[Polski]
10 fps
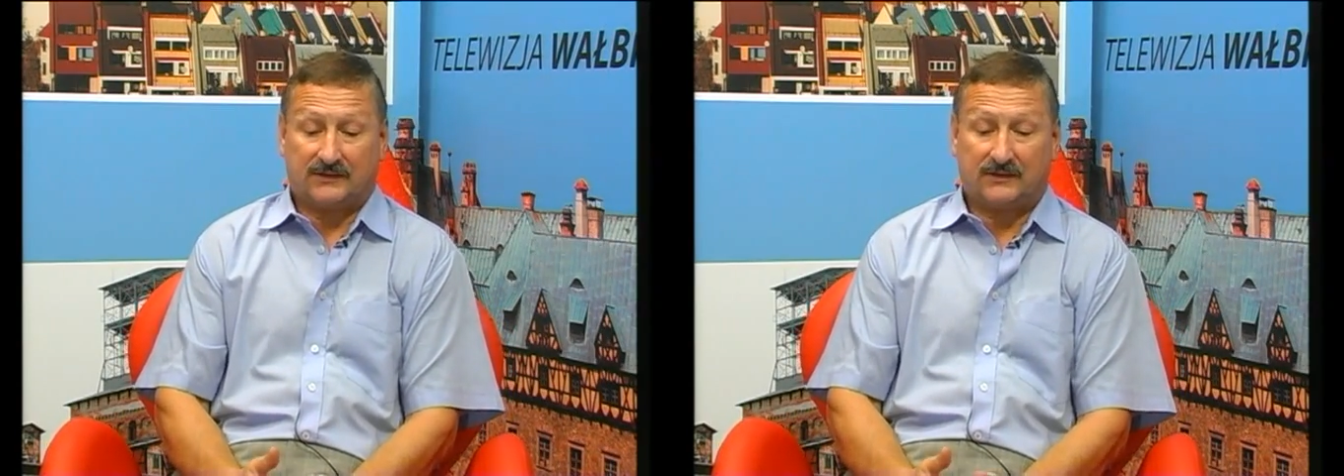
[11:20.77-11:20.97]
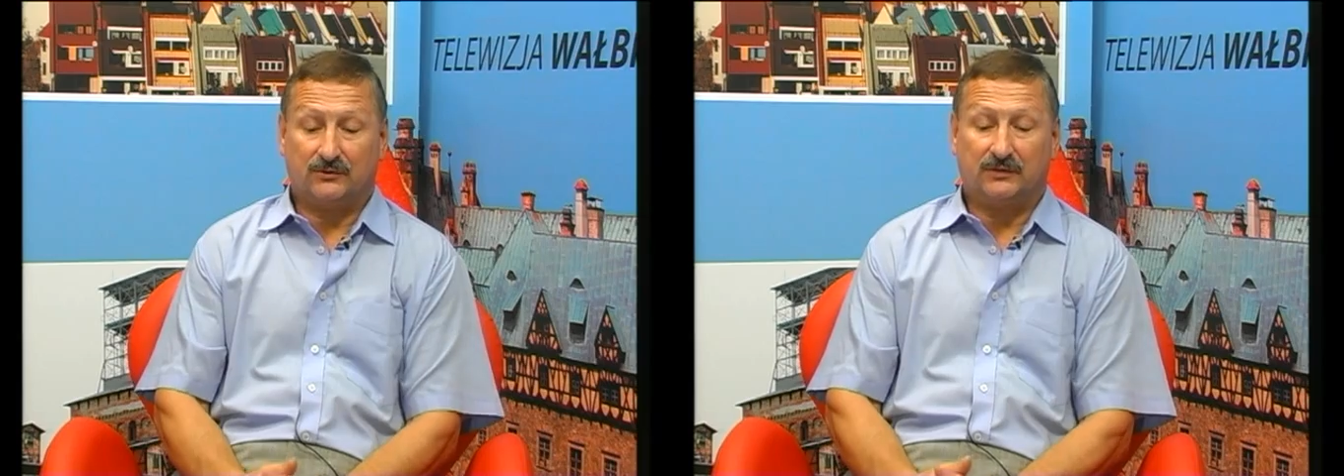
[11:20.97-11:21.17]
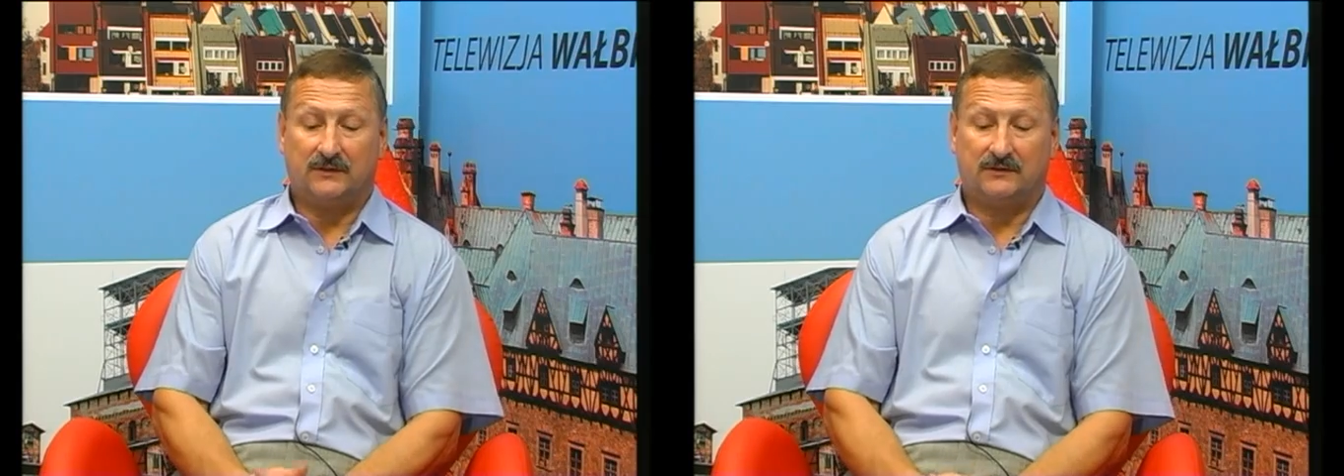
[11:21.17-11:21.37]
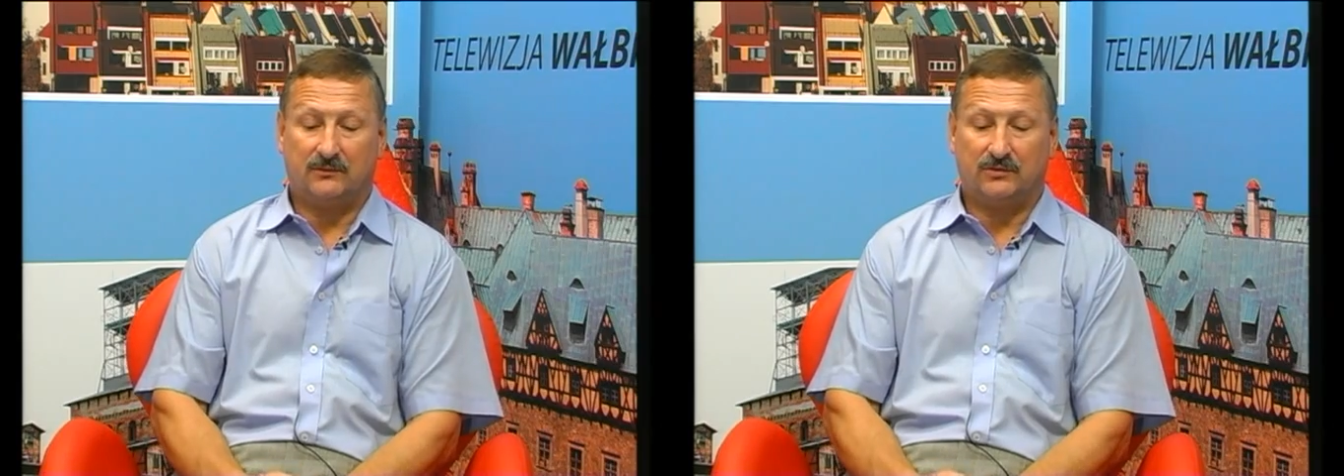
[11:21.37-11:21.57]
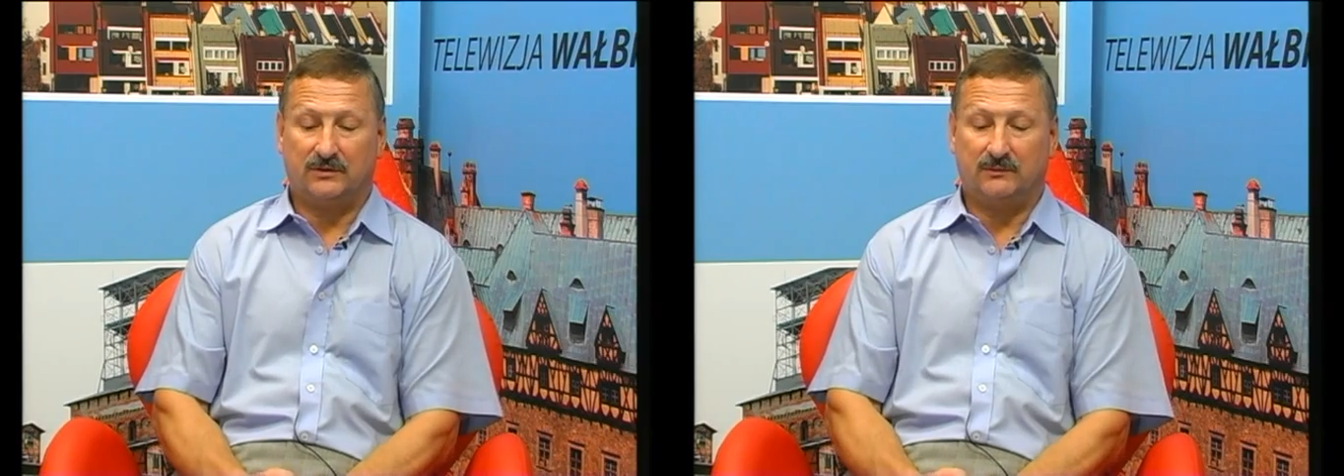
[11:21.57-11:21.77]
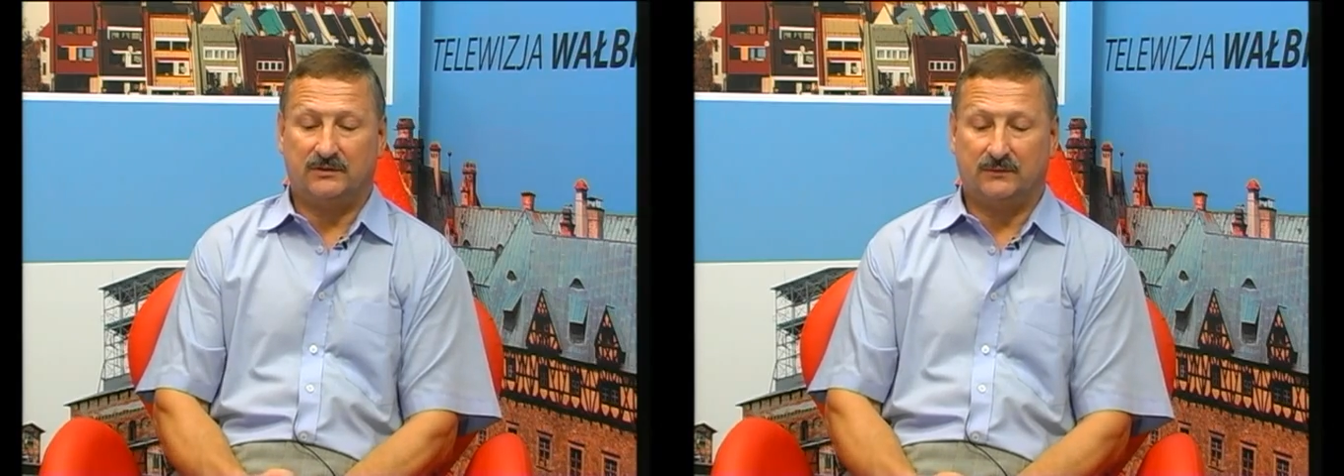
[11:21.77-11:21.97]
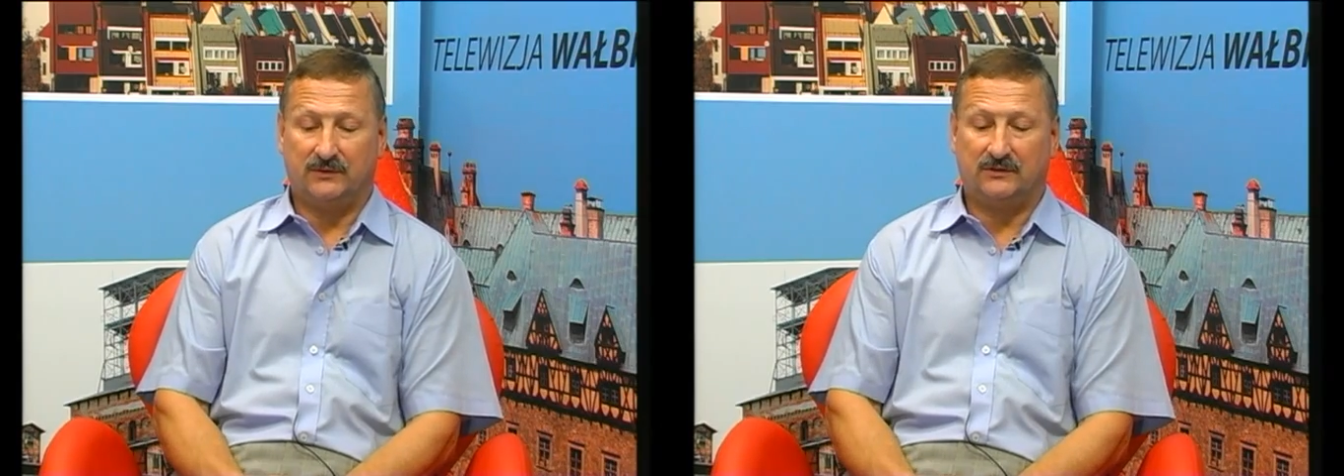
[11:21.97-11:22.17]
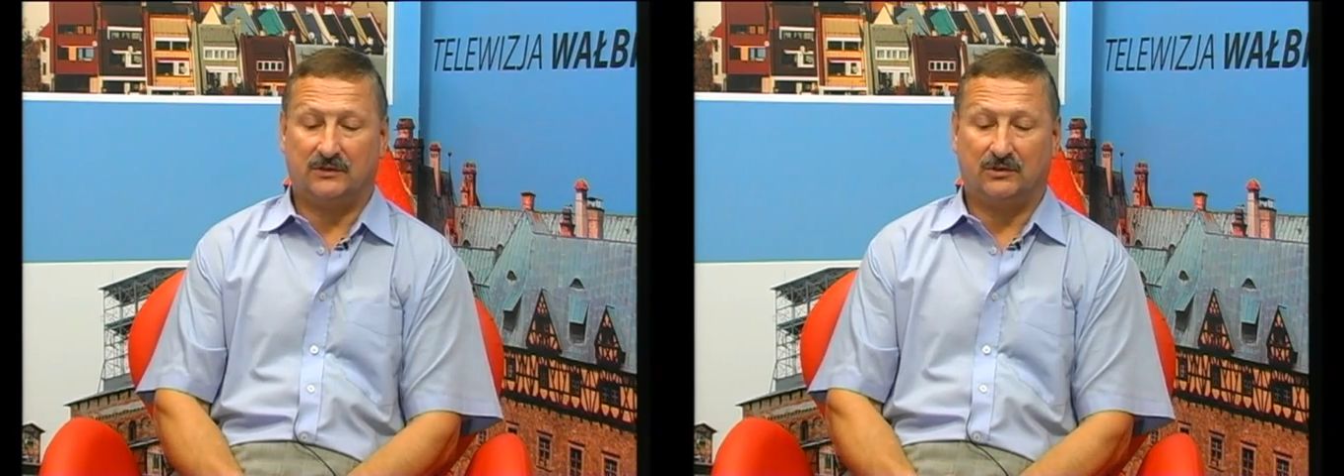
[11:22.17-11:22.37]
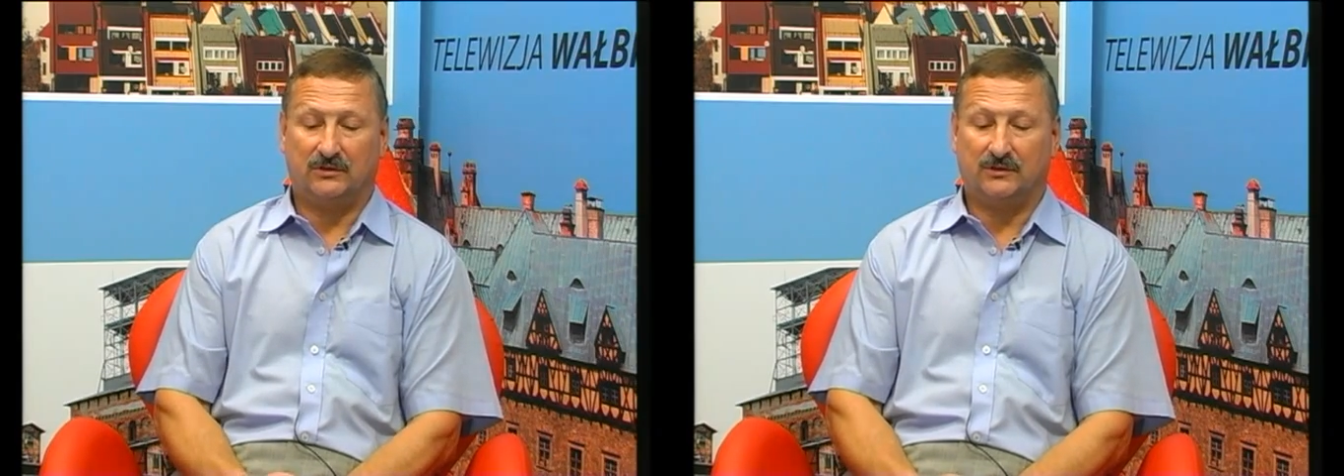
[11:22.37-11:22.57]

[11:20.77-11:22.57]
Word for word: co tutaj samorządy myślą, jeżeli chodzi